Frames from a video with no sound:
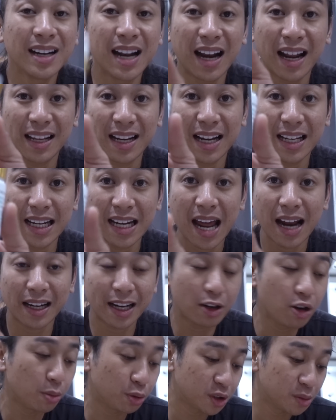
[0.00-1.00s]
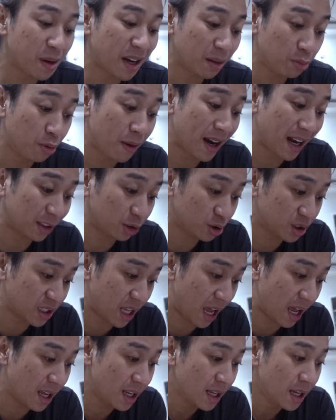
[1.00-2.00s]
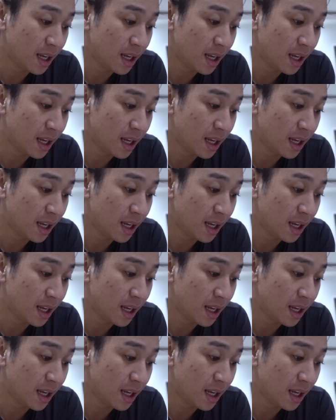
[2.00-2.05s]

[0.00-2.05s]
Dan lagi-lagi ini harga 29.500 ya.